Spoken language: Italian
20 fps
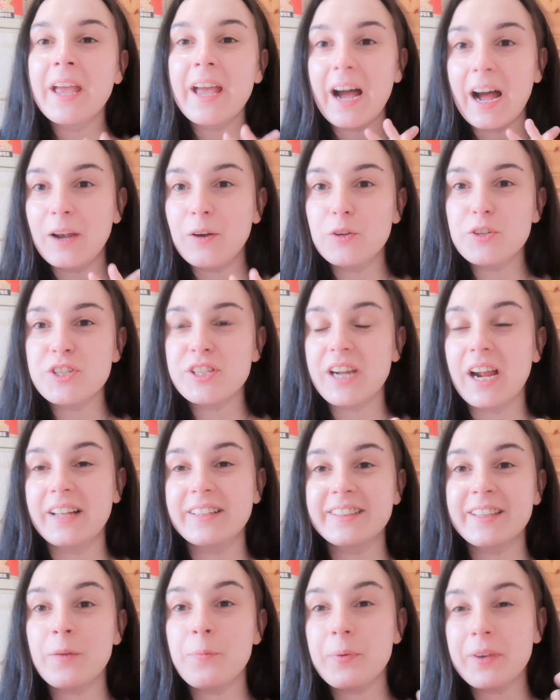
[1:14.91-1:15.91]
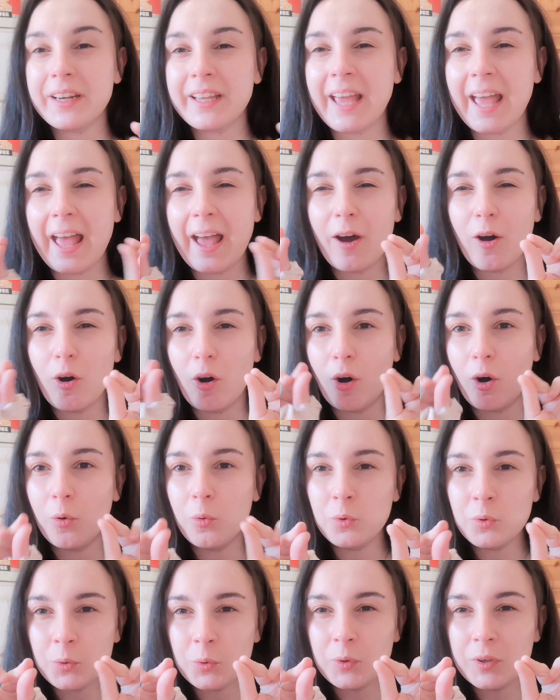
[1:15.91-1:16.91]
allucinante perché ho
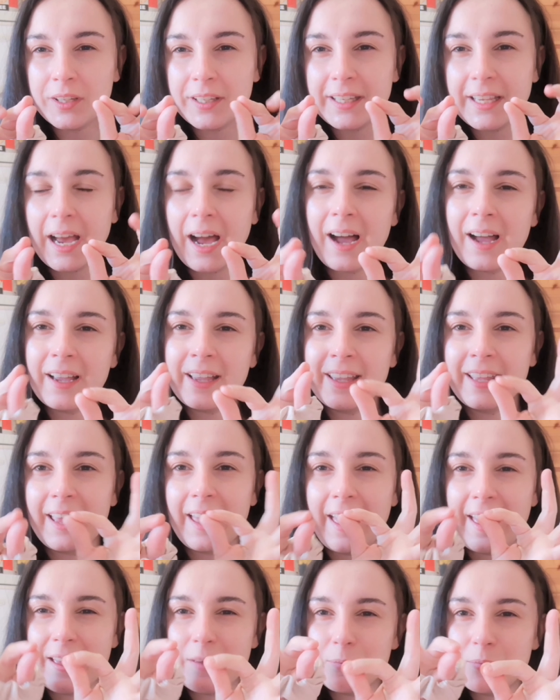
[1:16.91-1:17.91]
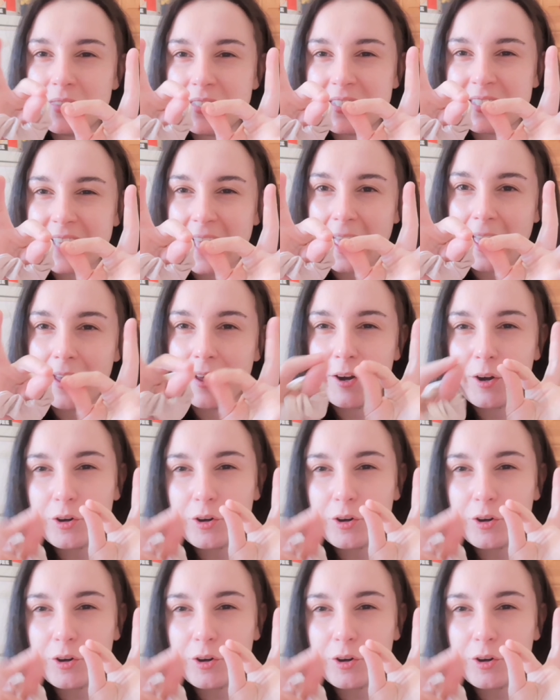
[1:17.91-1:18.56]
un'unghia che mi si è